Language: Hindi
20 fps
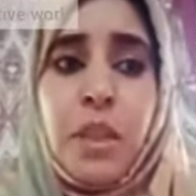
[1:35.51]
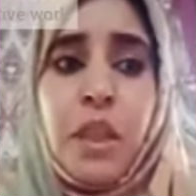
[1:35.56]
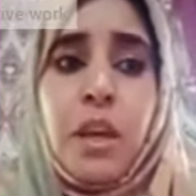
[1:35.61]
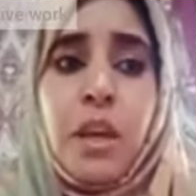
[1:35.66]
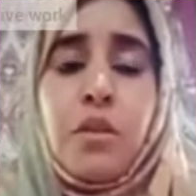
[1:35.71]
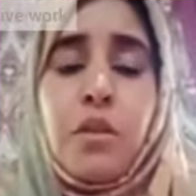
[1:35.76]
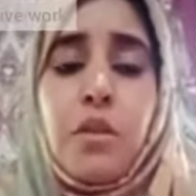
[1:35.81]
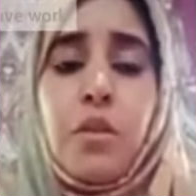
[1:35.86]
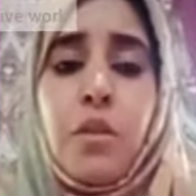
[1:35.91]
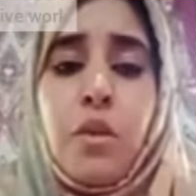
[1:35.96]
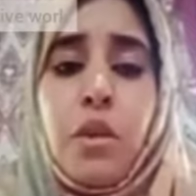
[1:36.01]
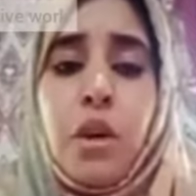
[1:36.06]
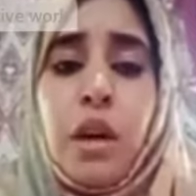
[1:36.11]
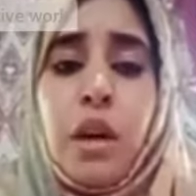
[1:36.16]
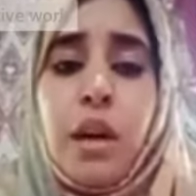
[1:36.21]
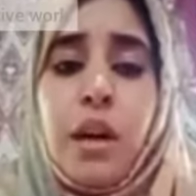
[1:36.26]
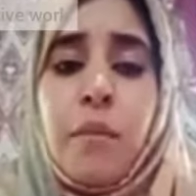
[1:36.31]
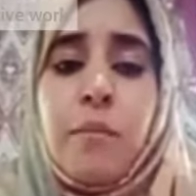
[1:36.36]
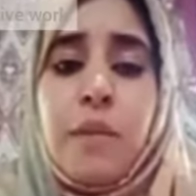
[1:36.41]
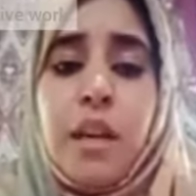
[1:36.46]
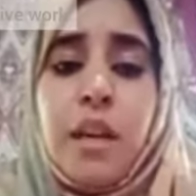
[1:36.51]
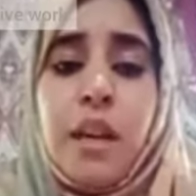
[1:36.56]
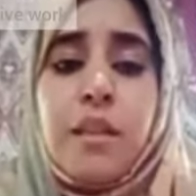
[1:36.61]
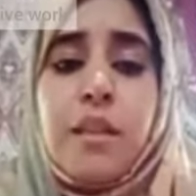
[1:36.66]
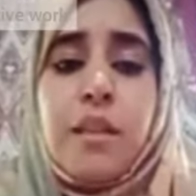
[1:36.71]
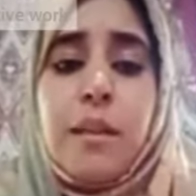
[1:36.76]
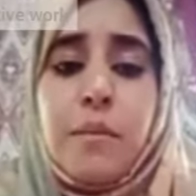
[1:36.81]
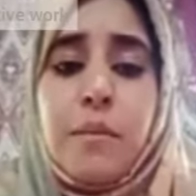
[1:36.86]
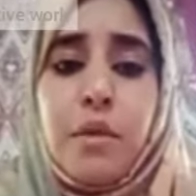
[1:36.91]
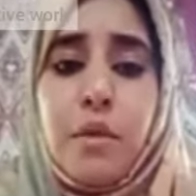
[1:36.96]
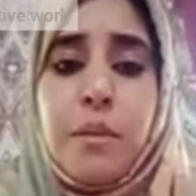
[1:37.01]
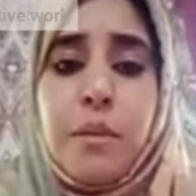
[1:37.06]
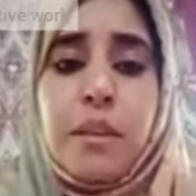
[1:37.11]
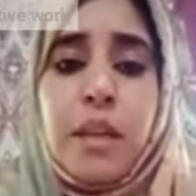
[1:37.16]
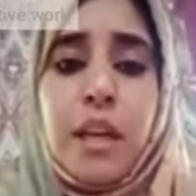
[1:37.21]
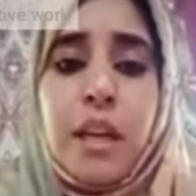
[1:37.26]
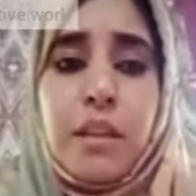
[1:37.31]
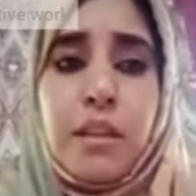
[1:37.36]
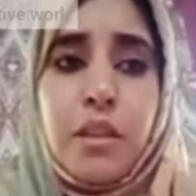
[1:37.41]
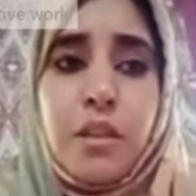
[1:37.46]
तो मैं सबको
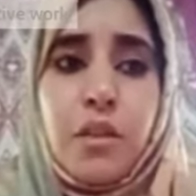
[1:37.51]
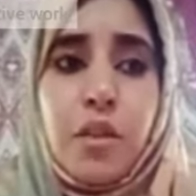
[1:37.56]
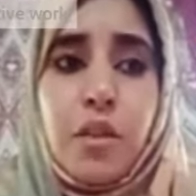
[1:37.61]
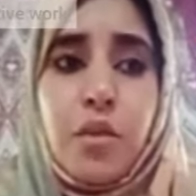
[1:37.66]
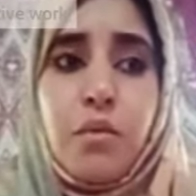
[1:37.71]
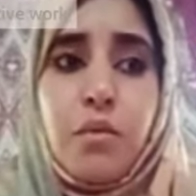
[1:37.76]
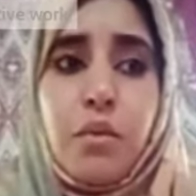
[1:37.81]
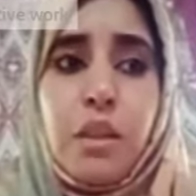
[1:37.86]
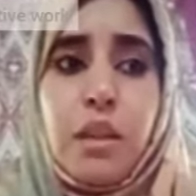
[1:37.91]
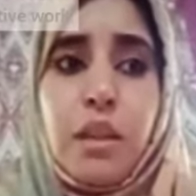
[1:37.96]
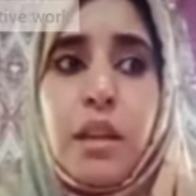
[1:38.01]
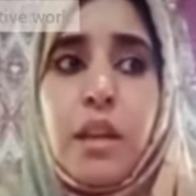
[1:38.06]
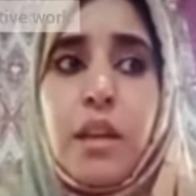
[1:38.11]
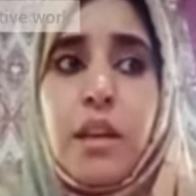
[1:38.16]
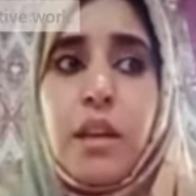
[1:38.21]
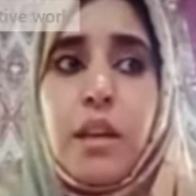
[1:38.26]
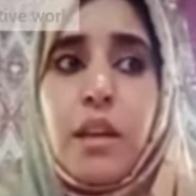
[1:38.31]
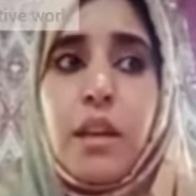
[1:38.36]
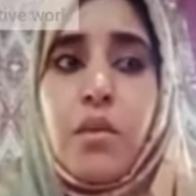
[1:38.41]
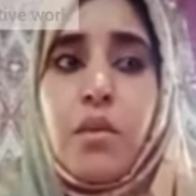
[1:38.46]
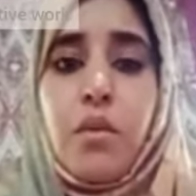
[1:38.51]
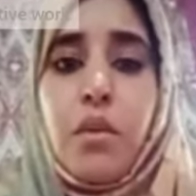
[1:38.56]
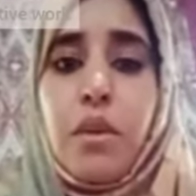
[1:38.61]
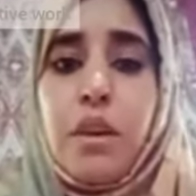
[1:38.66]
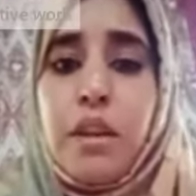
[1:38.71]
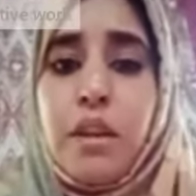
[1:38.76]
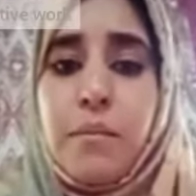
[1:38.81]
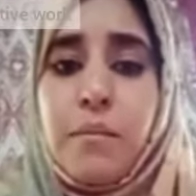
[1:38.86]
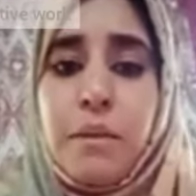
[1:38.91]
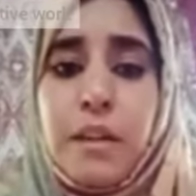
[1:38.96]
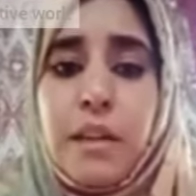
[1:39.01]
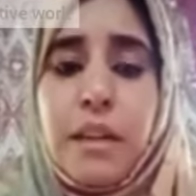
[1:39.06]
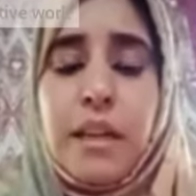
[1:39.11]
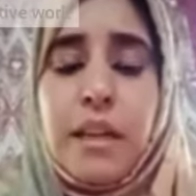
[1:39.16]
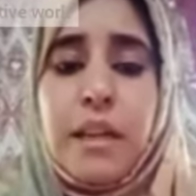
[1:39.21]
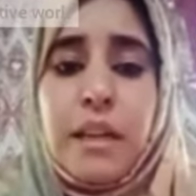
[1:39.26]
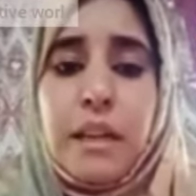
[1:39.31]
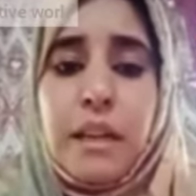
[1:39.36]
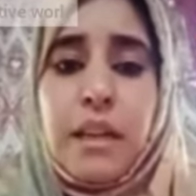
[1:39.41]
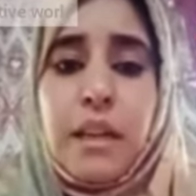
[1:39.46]
बताती चलूँ कि कोई भी
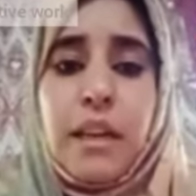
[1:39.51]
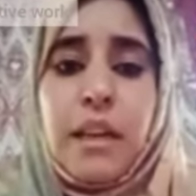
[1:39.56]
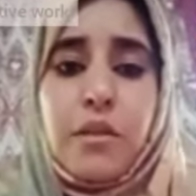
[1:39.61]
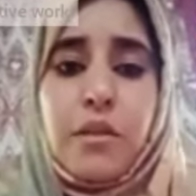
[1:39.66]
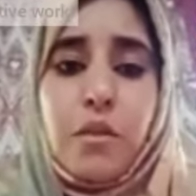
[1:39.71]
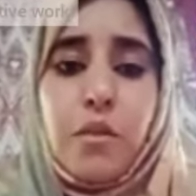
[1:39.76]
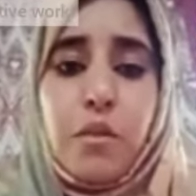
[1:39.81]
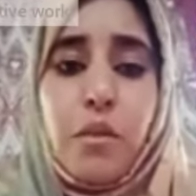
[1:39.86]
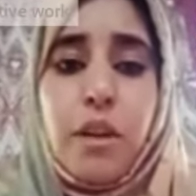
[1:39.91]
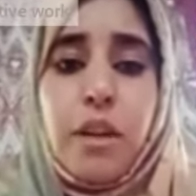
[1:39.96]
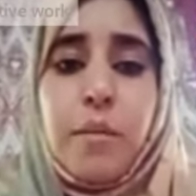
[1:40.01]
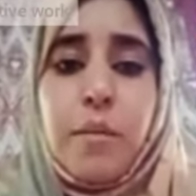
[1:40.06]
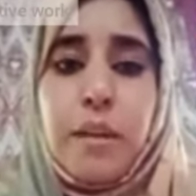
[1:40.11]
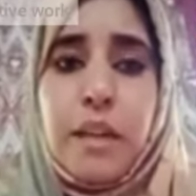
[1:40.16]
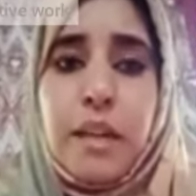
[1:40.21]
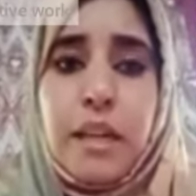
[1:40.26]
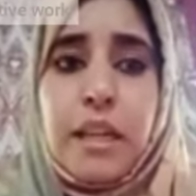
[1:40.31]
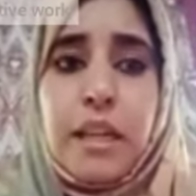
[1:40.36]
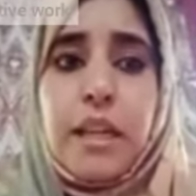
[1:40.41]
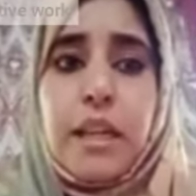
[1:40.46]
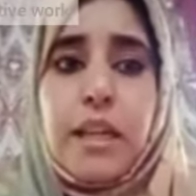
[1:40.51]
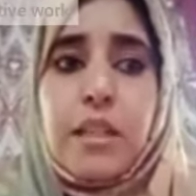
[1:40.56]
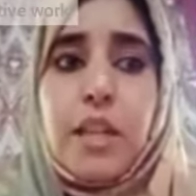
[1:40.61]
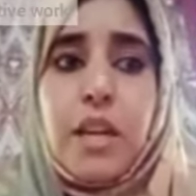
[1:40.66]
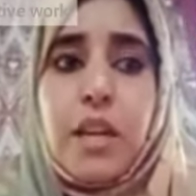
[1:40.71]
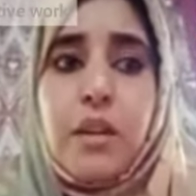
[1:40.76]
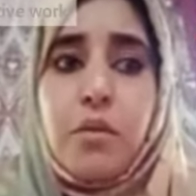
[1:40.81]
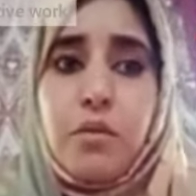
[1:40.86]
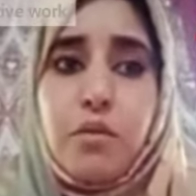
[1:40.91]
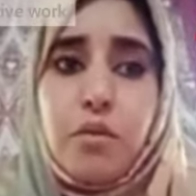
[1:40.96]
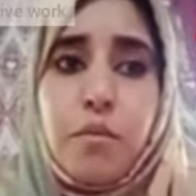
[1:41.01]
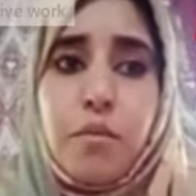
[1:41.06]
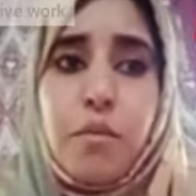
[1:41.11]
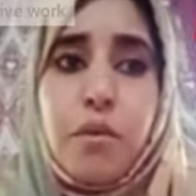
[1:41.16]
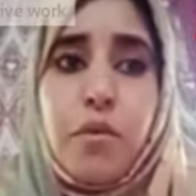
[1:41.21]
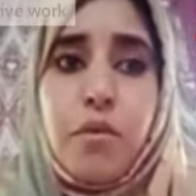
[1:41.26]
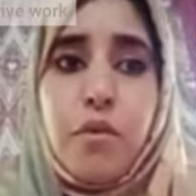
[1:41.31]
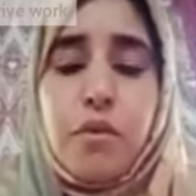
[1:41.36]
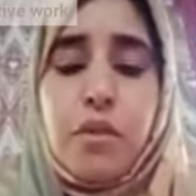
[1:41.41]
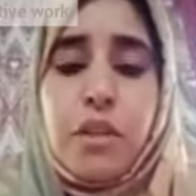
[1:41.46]
लड़का कोई भी लड़का चाहे कुछ भी
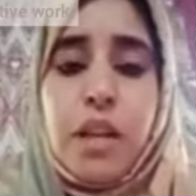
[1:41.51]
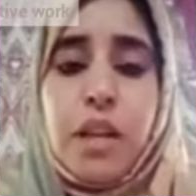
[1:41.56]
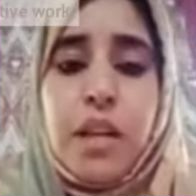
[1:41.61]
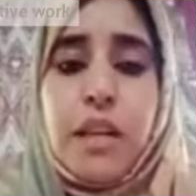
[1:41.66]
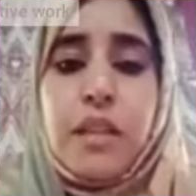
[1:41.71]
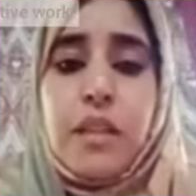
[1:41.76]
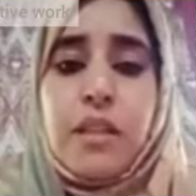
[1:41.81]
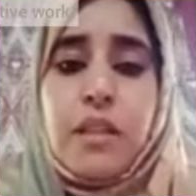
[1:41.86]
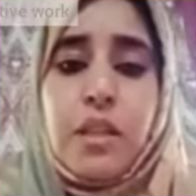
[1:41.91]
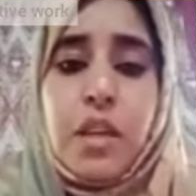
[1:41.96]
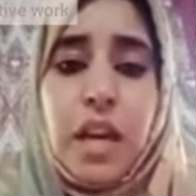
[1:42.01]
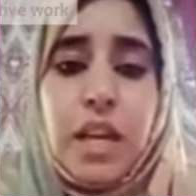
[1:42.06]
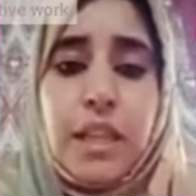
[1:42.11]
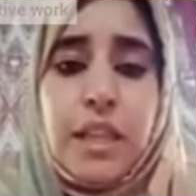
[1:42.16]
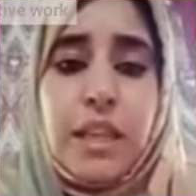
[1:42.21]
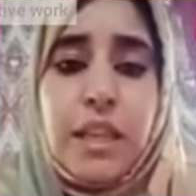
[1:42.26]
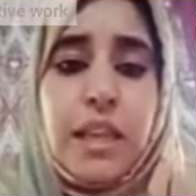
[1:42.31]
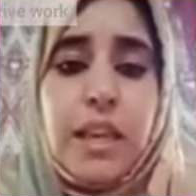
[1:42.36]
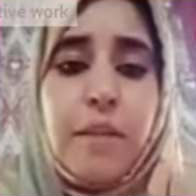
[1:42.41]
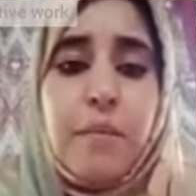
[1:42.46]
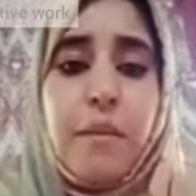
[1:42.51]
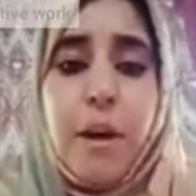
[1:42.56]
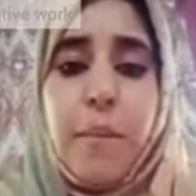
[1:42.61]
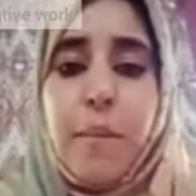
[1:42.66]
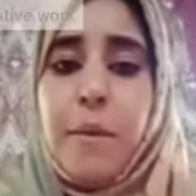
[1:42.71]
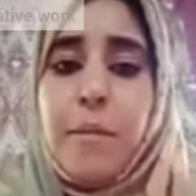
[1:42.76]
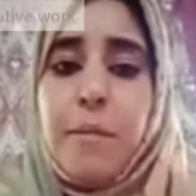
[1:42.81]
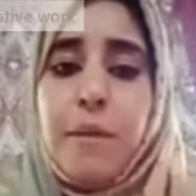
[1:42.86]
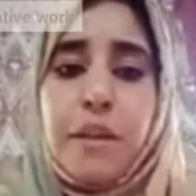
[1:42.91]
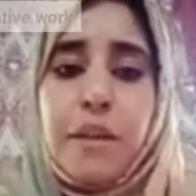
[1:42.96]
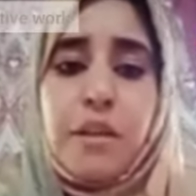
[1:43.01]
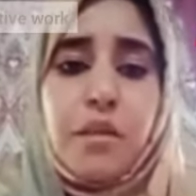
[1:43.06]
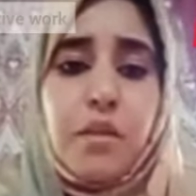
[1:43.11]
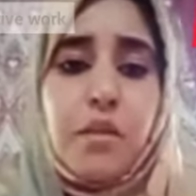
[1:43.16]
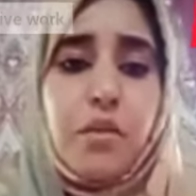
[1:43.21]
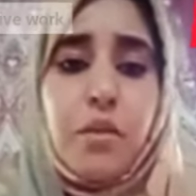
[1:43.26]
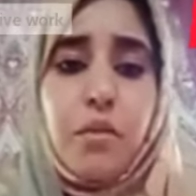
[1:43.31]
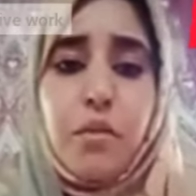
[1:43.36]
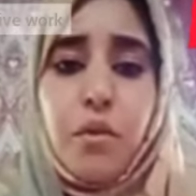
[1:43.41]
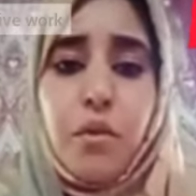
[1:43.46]
हो जाए शादी के मामले में किसी को
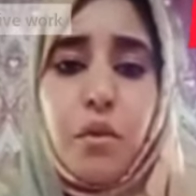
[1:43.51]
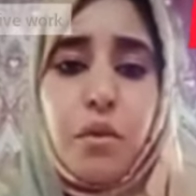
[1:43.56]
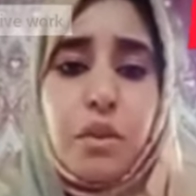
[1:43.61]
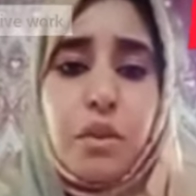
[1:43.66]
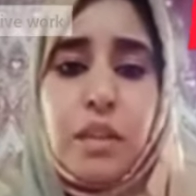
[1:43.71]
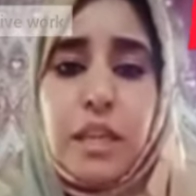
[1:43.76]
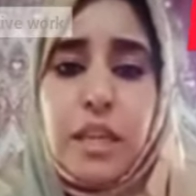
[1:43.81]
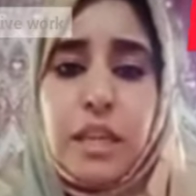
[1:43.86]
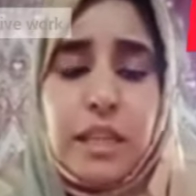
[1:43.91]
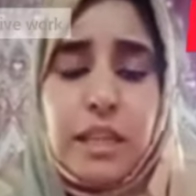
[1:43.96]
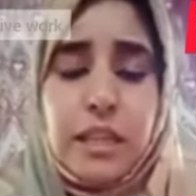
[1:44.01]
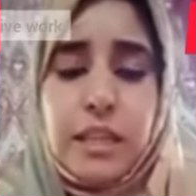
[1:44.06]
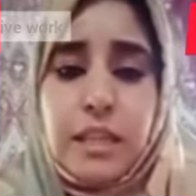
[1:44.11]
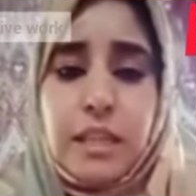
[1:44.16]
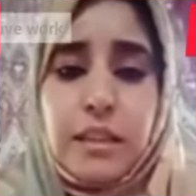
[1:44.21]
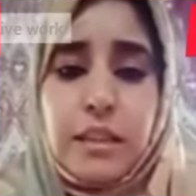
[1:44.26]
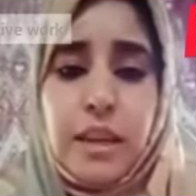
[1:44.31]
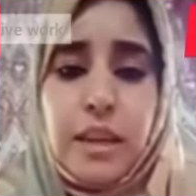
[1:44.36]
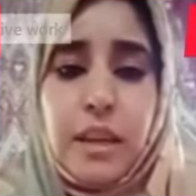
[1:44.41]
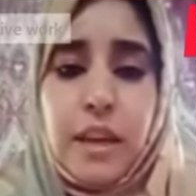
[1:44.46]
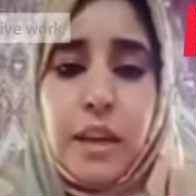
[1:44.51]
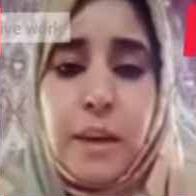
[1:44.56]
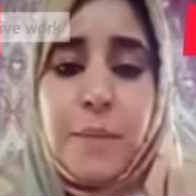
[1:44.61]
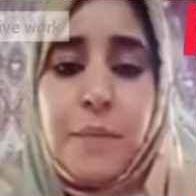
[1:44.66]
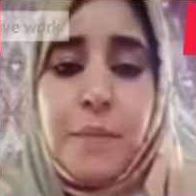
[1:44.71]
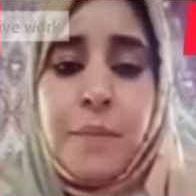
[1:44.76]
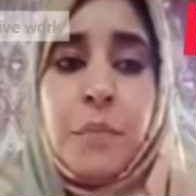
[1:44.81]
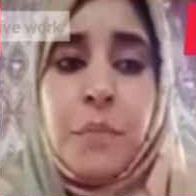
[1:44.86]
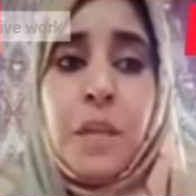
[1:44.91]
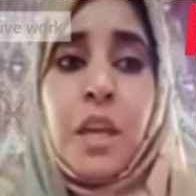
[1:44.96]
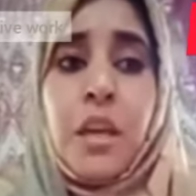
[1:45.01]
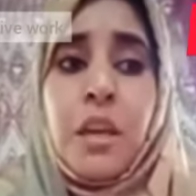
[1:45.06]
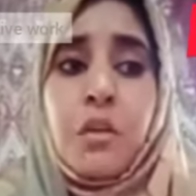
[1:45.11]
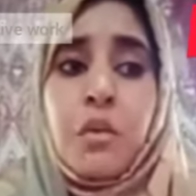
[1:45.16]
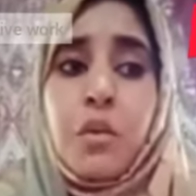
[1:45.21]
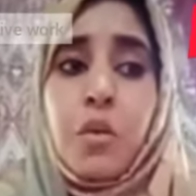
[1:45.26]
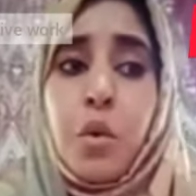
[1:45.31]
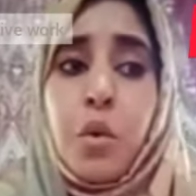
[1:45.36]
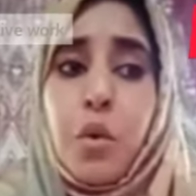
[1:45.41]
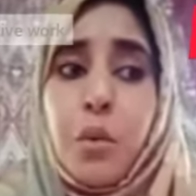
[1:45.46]
फोर्स नहीं कर सकता है तो